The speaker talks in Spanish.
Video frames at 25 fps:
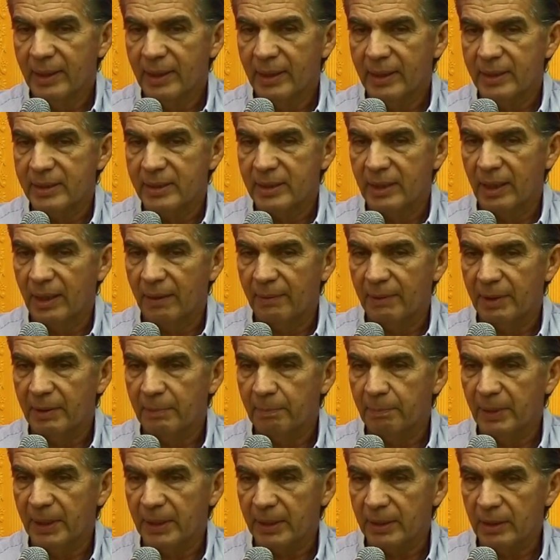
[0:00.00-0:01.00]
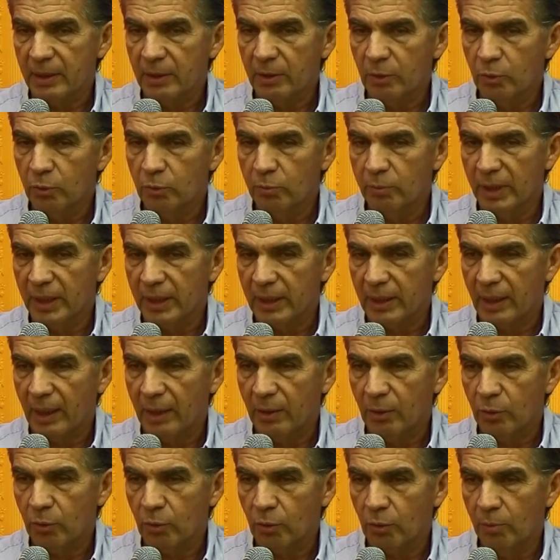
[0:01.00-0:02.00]
es el haber perdido un
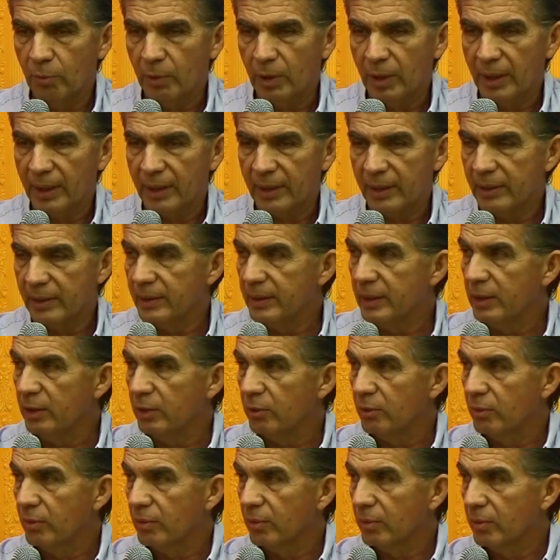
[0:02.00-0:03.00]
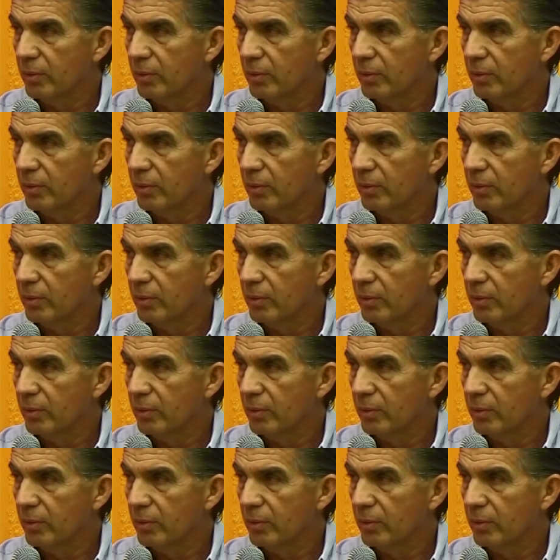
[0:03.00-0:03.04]
mercado como el argentino.